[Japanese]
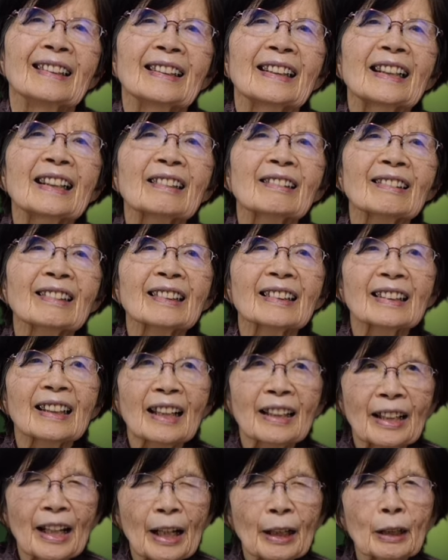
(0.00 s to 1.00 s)
理屈
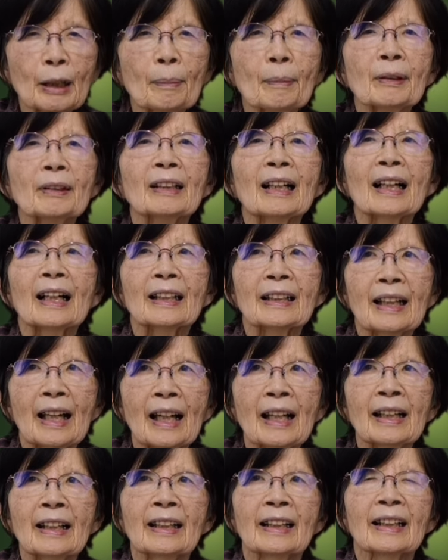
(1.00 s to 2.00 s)
でね頭の中
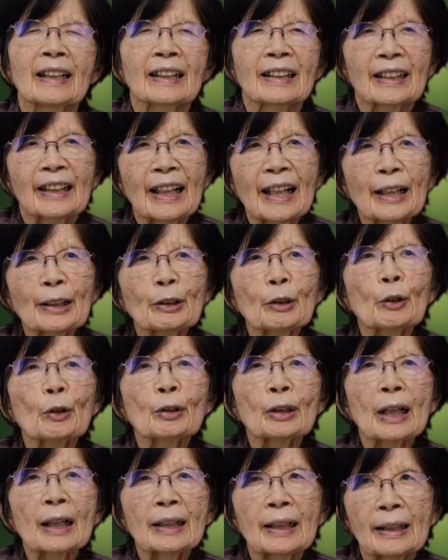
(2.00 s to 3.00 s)
で系統
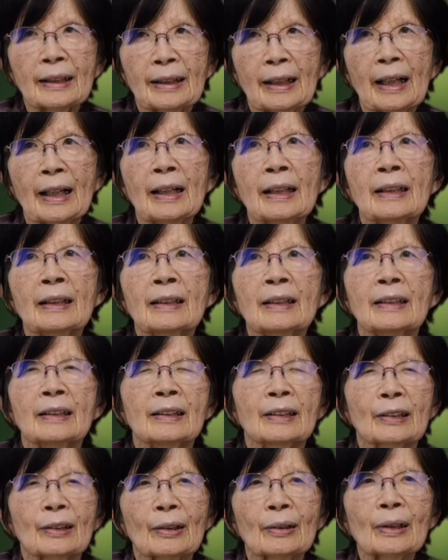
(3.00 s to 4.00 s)
を立てて
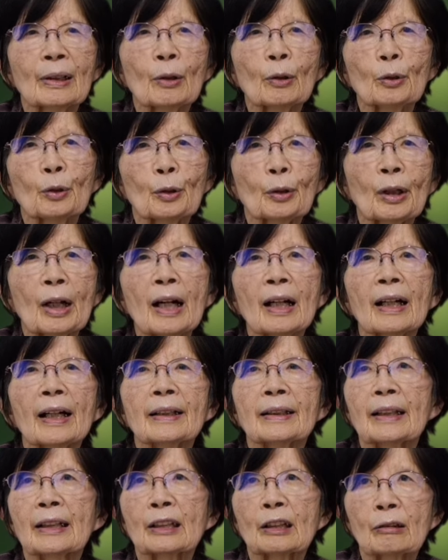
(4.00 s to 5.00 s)
そんなことを考
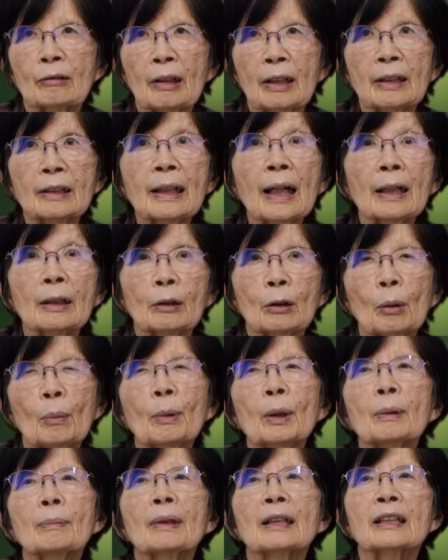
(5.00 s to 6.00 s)
えた人はいないと
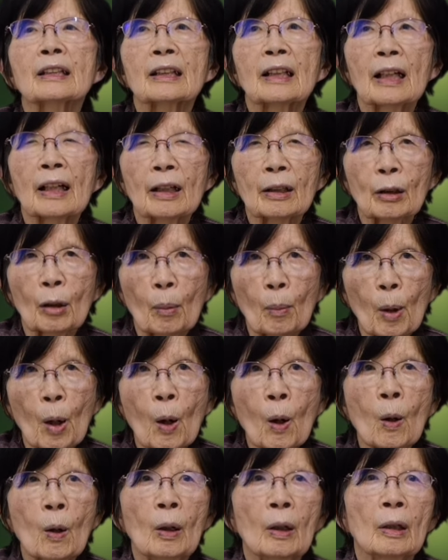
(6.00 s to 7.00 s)
思いますけれど
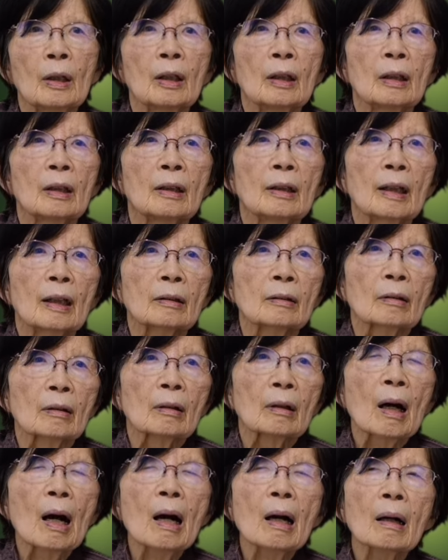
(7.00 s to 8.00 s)
もあの
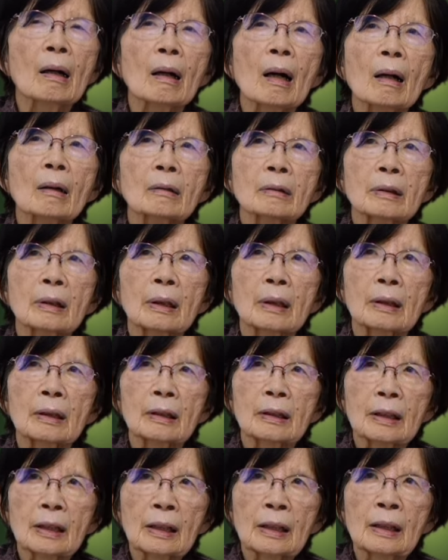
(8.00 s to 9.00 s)
感覚
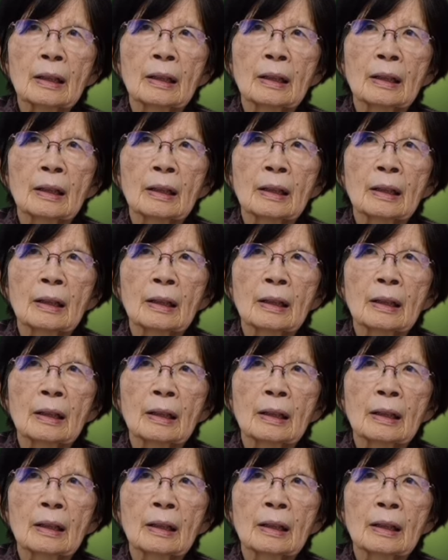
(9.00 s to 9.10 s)
的に